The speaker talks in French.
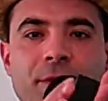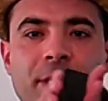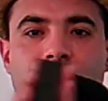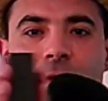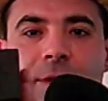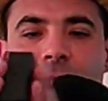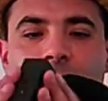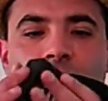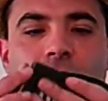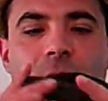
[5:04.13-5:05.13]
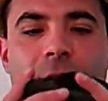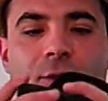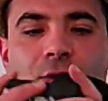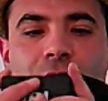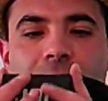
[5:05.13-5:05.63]
dire que c'est doux à
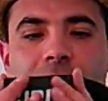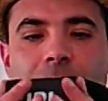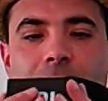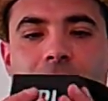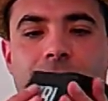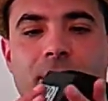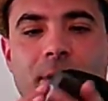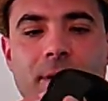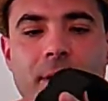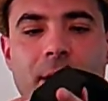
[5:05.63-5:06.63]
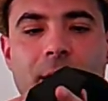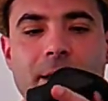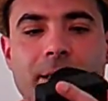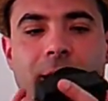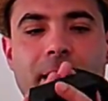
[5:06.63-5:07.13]
toucher, c'est impressionnant.
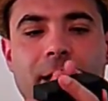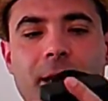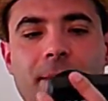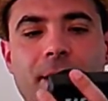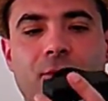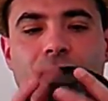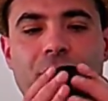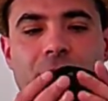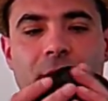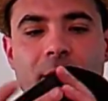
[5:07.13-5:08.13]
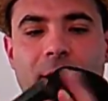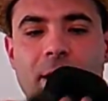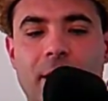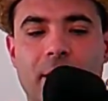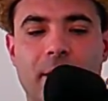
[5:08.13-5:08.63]
C'est agréable à toucher.
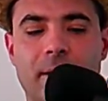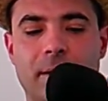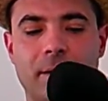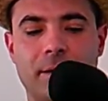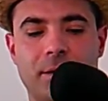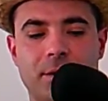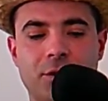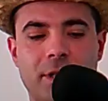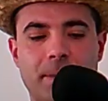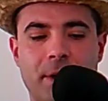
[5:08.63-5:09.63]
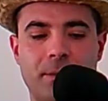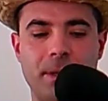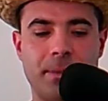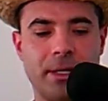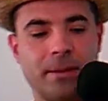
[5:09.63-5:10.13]
Euh, je sais pas combien il
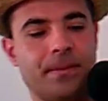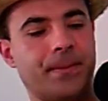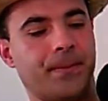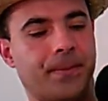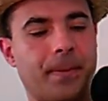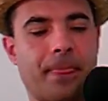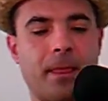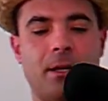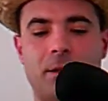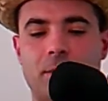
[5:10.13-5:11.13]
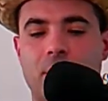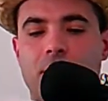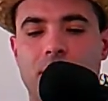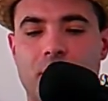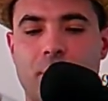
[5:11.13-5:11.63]
pèse. Oh,
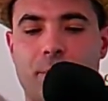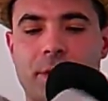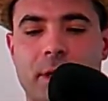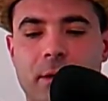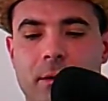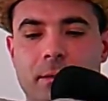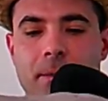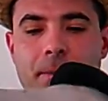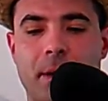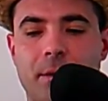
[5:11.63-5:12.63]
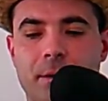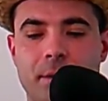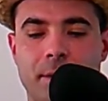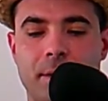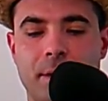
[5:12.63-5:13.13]
bah, ça doit peser euh, même pas...
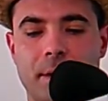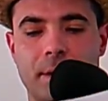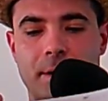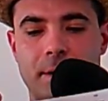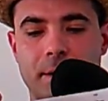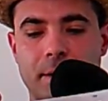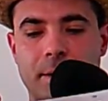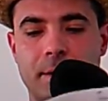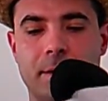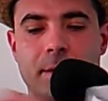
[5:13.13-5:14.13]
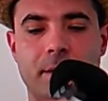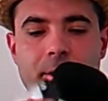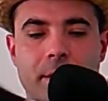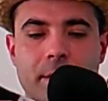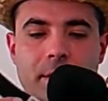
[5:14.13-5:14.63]
Euh,
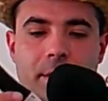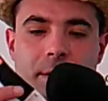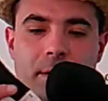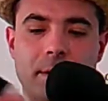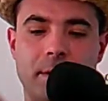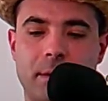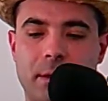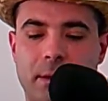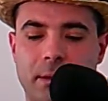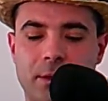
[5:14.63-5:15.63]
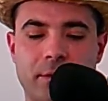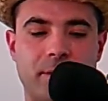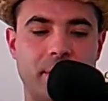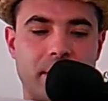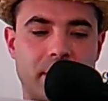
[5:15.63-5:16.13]
attendez, je vais
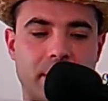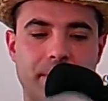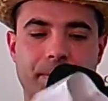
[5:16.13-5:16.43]
vous dire ça.